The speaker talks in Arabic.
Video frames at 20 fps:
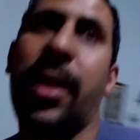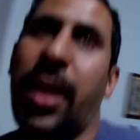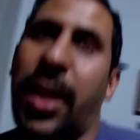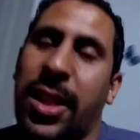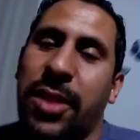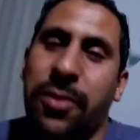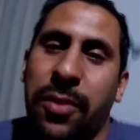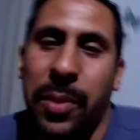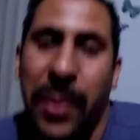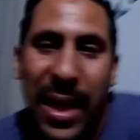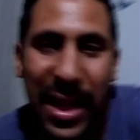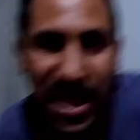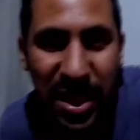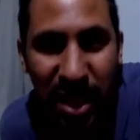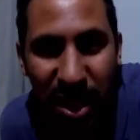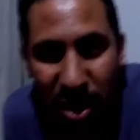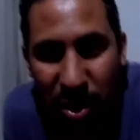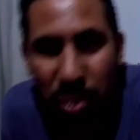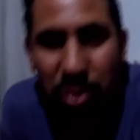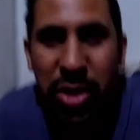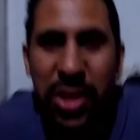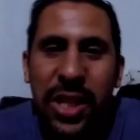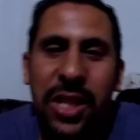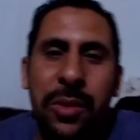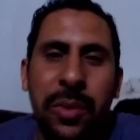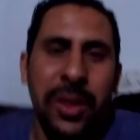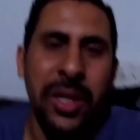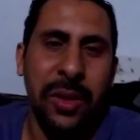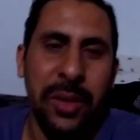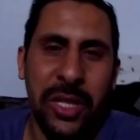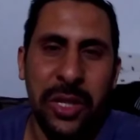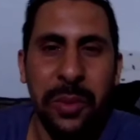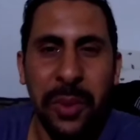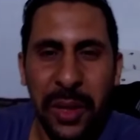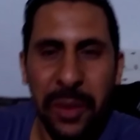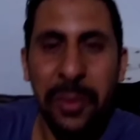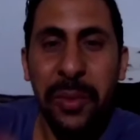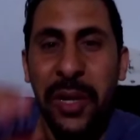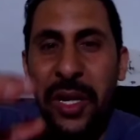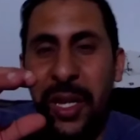هنا حيت الرازي اخوتي اللي بغي
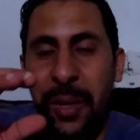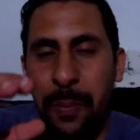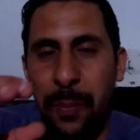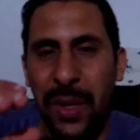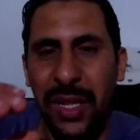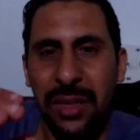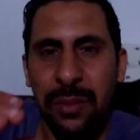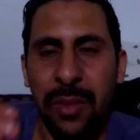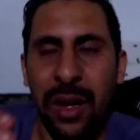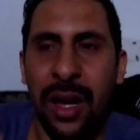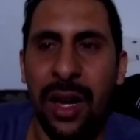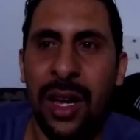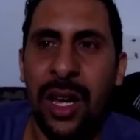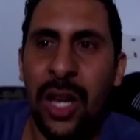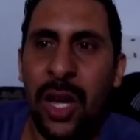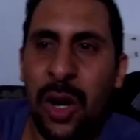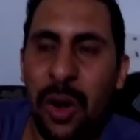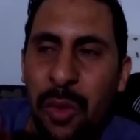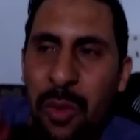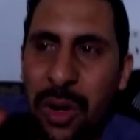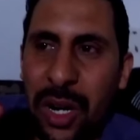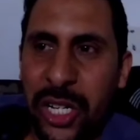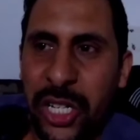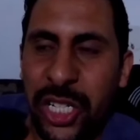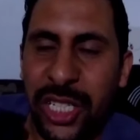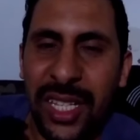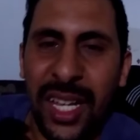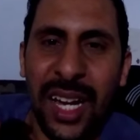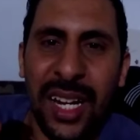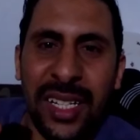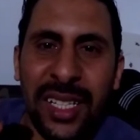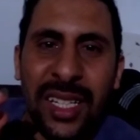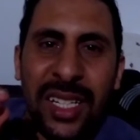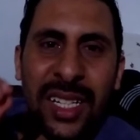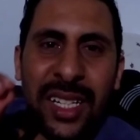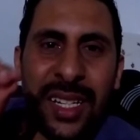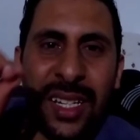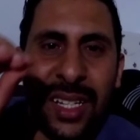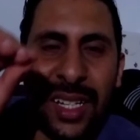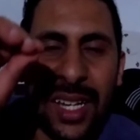تيبغي يبكري بارتما ولا شي دار
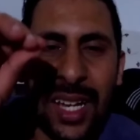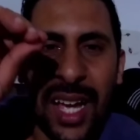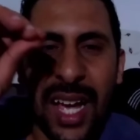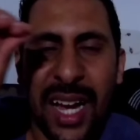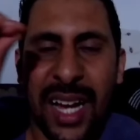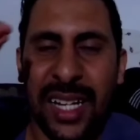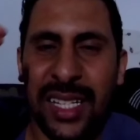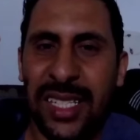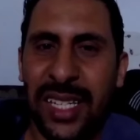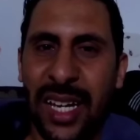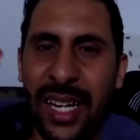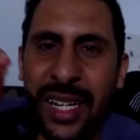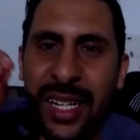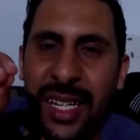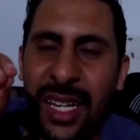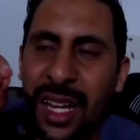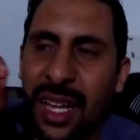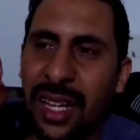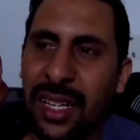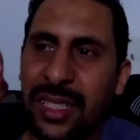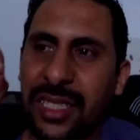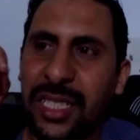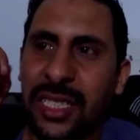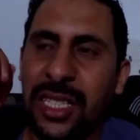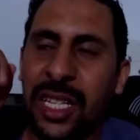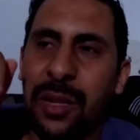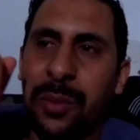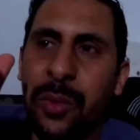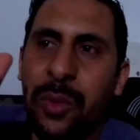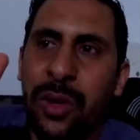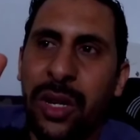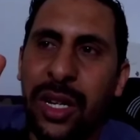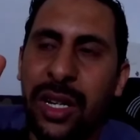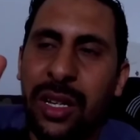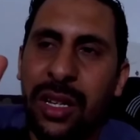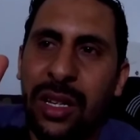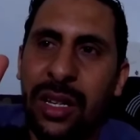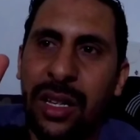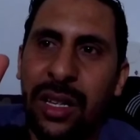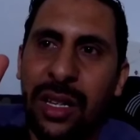اكثريه تيطلبوا لك
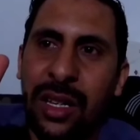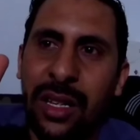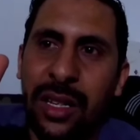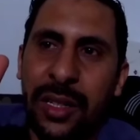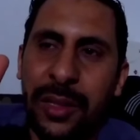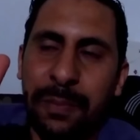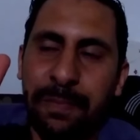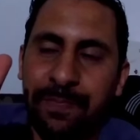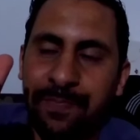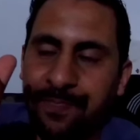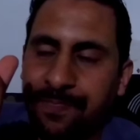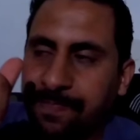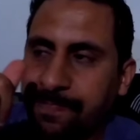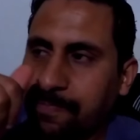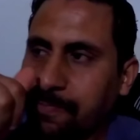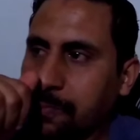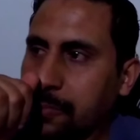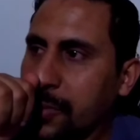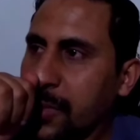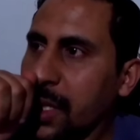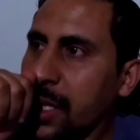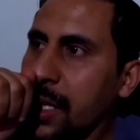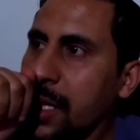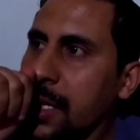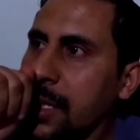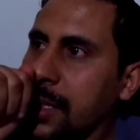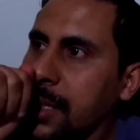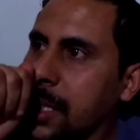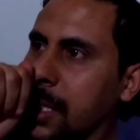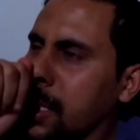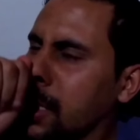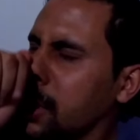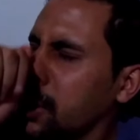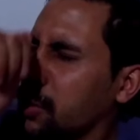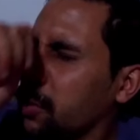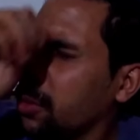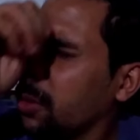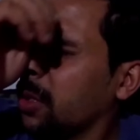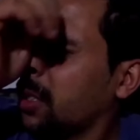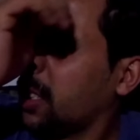آه،
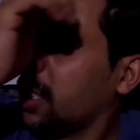سيغورو